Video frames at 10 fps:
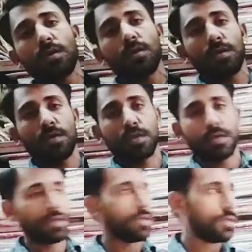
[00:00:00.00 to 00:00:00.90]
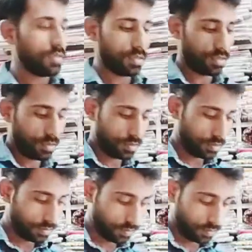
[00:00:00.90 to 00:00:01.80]
ऐसी आएगी जैसे पल्ला का
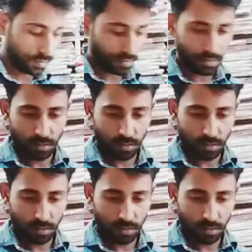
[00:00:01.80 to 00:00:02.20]
डिज़ाइन अलग है